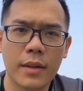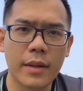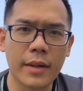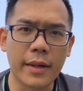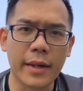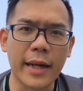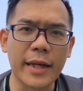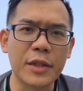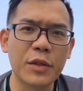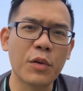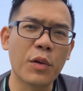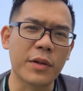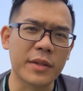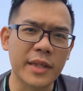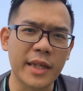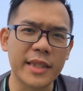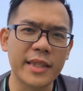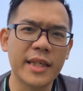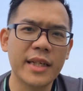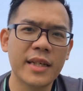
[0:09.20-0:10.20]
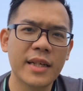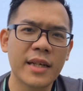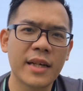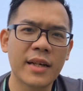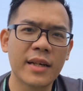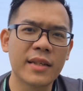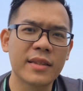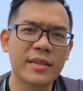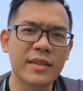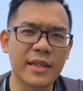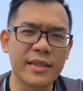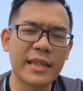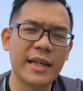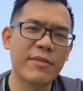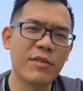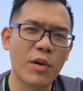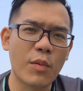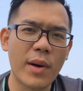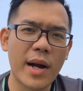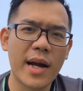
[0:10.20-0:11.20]
Này tôi hỏi thật nhé, thời
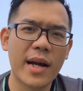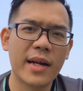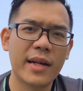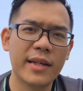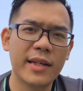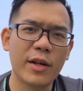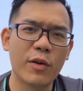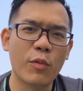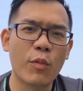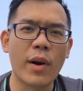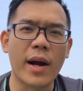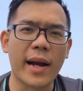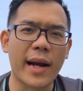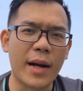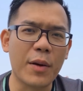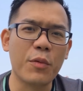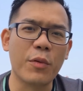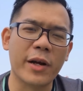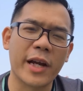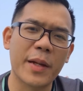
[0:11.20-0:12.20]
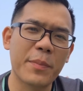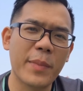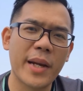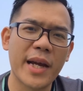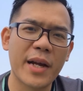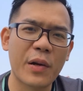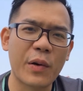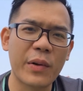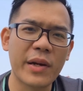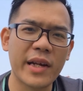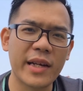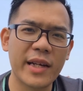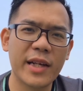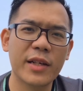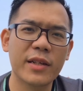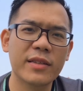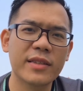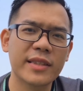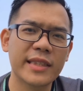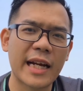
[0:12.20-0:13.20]
gian vừa qua liệu quảng cáo của Kelme có hiện
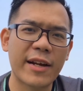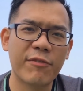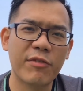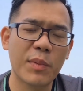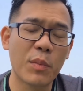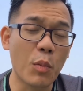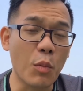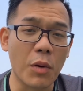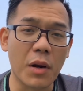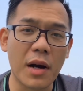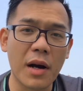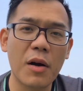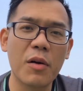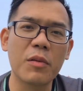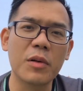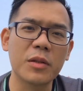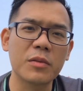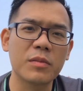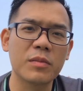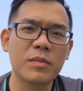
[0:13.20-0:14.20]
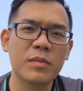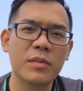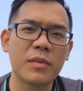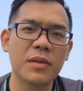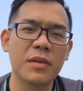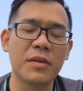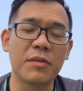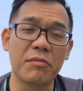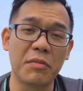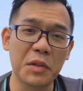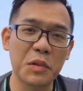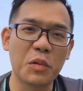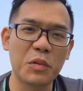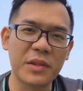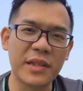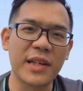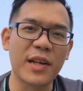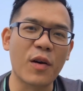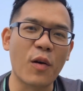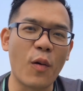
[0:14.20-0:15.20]
lên trang Facebook của các ông không? Với tôi
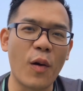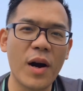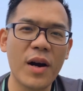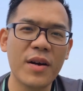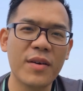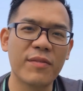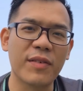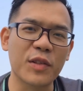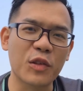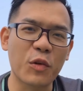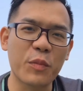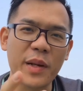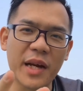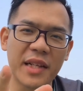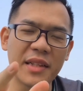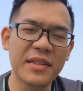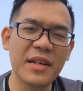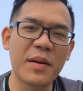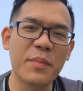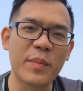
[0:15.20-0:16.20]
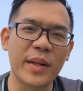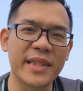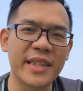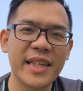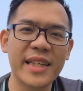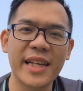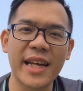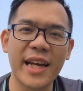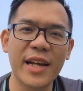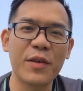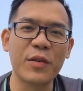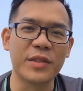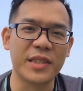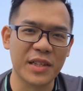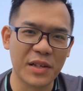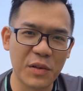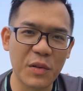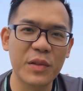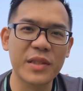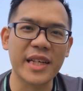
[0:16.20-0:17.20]
thì là có, và tôi bị ấn tượng bởi thiết kế của
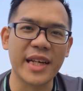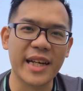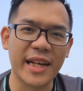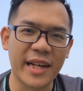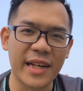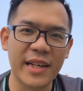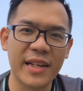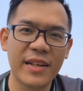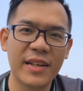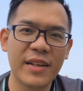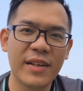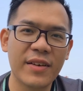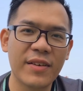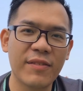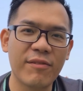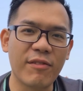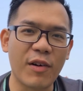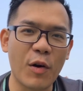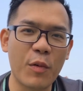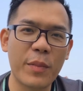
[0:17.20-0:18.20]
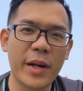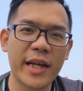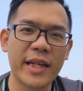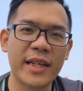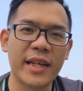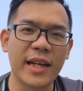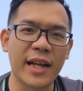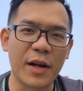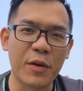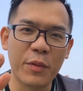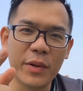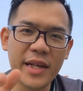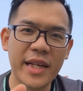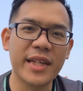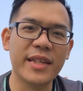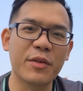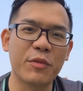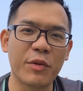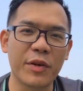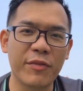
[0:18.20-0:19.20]
những cái đôi giày này. Và hôm nay là quyết
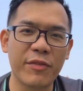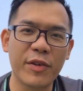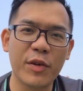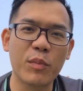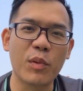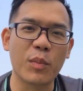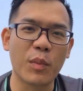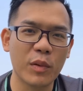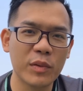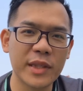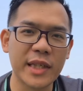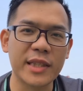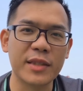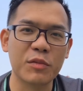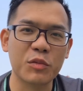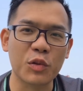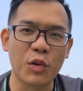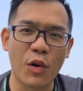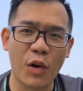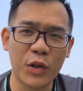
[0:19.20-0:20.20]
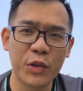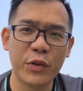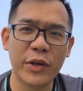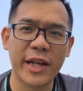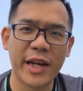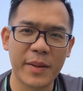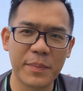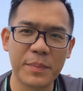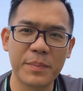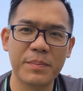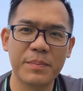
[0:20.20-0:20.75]
định review một mẫu giày trong số đó cho anh em.